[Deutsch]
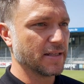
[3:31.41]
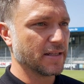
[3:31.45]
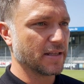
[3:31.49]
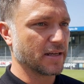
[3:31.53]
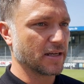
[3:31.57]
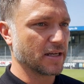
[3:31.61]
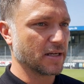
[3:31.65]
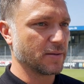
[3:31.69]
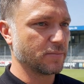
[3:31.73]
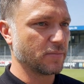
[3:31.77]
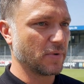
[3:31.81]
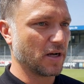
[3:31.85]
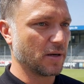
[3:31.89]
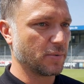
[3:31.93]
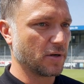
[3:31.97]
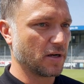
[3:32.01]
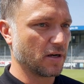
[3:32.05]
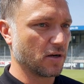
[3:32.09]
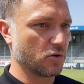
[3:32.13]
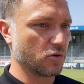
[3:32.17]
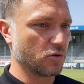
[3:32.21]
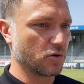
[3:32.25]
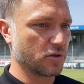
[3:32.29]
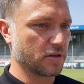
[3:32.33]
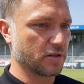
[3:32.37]
ähm, aber
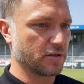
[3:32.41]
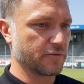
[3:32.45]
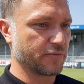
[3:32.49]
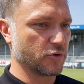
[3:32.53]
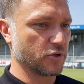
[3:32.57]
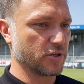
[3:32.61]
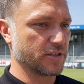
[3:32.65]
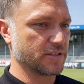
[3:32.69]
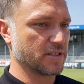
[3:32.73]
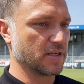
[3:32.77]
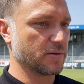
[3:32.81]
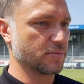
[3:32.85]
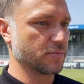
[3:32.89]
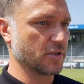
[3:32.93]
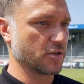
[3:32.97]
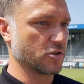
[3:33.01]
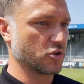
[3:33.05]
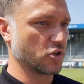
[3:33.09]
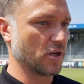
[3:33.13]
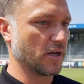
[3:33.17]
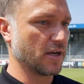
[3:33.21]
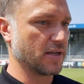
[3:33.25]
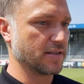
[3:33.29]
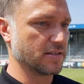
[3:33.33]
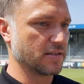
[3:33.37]
auch von der Sebener
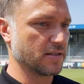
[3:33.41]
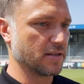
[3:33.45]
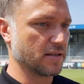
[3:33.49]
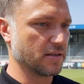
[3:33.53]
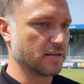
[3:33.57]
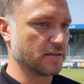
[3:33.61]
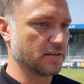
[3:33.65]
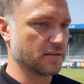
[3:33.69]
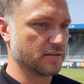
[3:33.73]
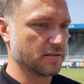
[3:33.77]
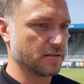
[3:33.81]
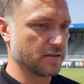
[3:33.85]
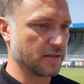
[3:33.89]
Straße dann,